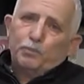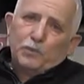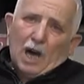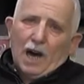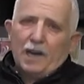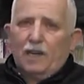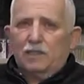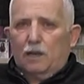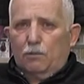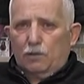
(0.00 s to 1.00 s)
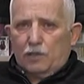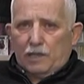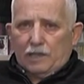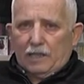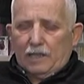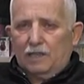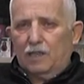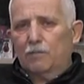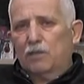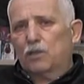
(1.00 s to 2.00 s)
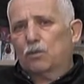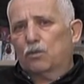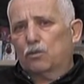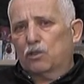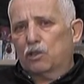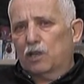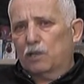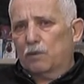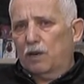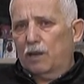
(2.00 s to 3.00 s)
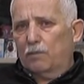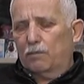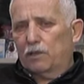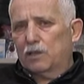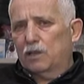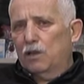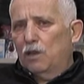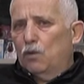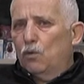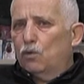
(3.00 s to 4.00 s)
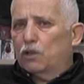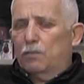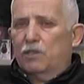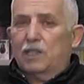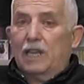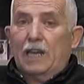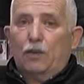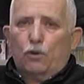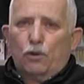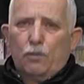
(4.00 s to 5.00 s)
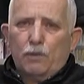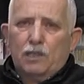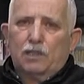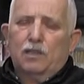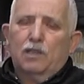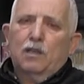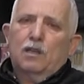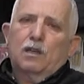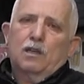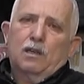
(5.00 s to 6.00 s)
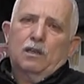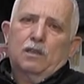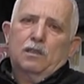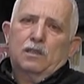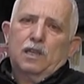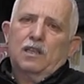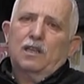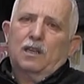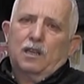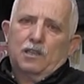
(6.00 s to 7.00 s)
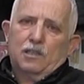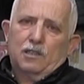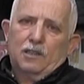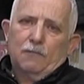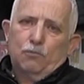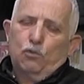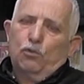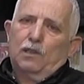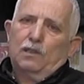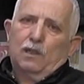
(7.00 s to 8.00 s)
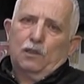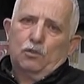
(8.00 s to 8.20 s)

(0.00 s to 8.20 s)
daha rantabıl şekle getirilmesi konusunda çalışmalar yapılması ülkemizin ekonomik e, zenginlik açısından büyük katkılar